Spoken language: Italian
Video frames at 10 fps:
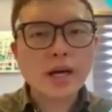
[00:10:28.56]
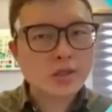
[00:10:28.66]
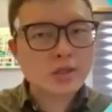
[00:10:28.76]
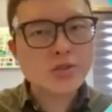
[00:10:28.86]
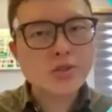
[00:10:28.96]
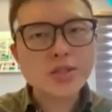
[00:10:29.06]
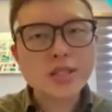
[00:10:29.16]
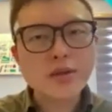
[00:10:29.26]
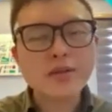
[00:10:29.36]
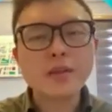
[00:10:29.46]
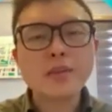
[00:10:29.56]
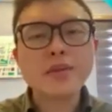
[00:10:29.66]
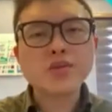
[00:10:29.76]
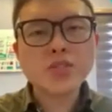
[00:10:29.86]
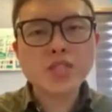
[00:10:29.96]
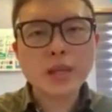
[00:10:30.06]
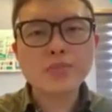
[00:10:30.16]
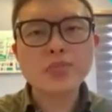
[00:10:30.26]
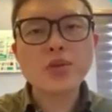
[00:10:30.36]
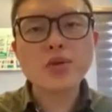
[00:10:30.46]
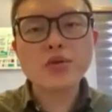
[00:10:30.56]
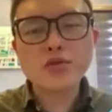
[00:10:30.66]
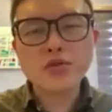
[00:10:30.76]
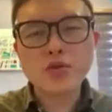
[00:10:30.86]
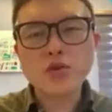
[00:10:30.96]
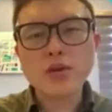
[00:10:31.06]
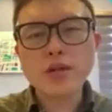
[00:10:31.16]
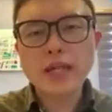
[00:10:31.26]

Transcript: tutte queste cose sono invasive.